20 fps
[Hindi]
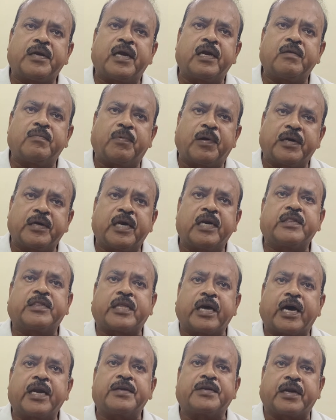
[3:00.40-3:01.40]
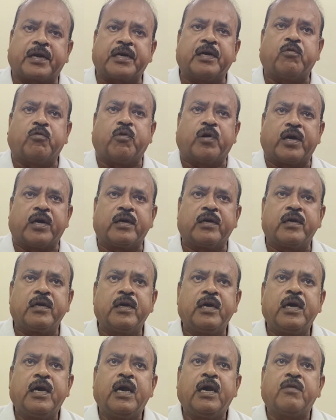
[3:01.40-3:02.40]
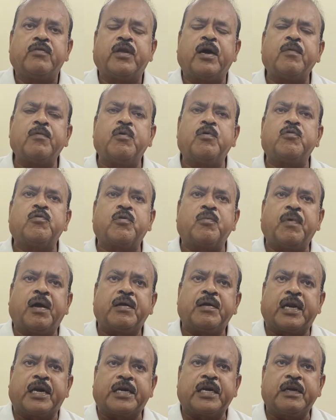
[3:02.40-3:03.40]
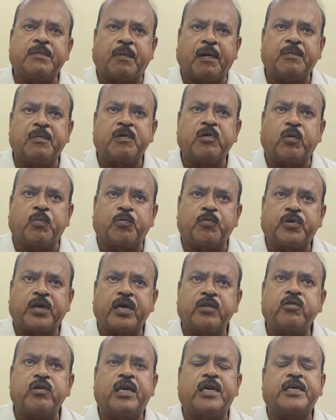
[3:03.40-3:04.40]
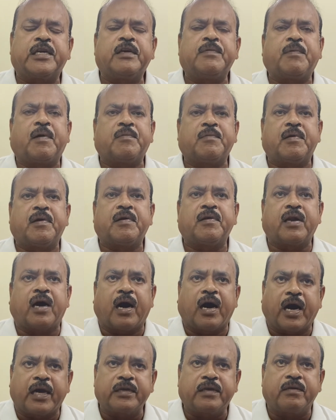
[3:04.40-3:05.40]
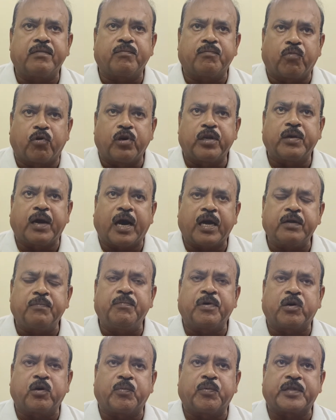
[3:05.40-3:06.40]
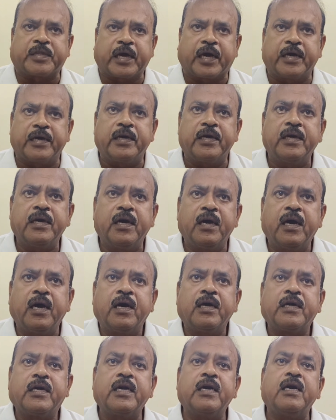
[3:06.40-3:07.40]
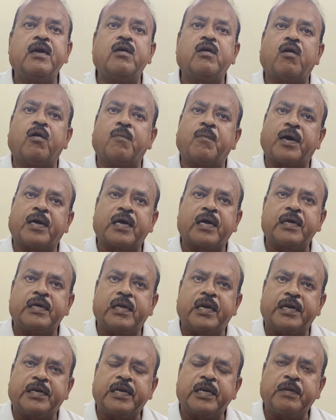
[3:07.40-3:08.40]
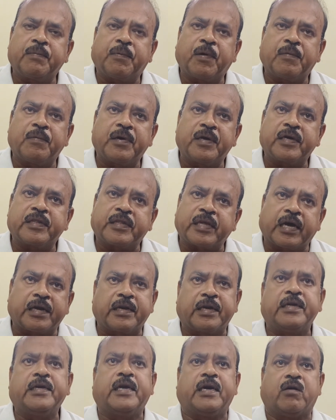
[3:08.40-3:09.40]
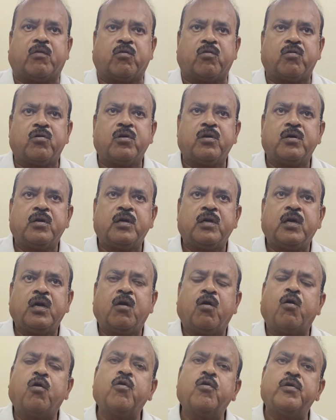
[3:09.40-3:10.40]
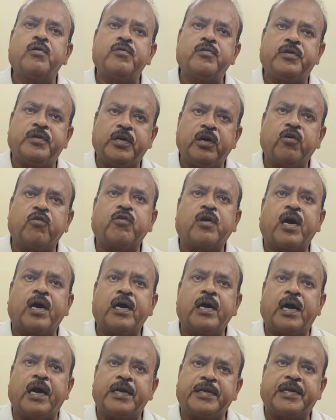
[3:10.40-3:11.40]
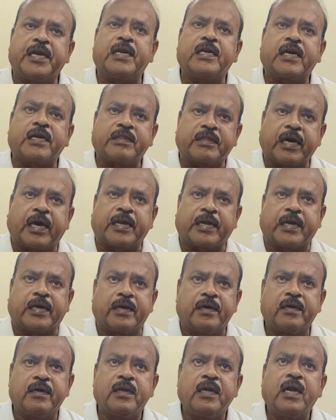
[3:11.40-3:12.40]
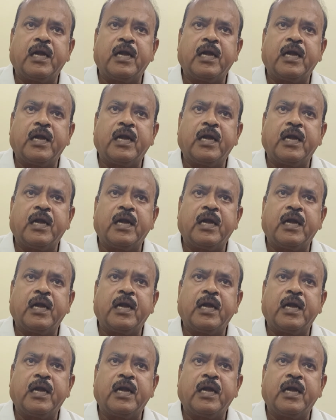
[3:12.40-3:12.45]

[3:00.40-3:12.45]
बंडल बंडल तार टंगे हुए हैं जब उनको मैं इलेक्ट्रिक डिपार्टमेंट को पूछा तो इलेक्ट्रिक डिपार्टमेंट आज बोली आज मेरे को बताए कि हमारा इलेक्ट्रिक डिपार्टमेंट का तार नहीं है वो और जियो का एयरटेल का तार है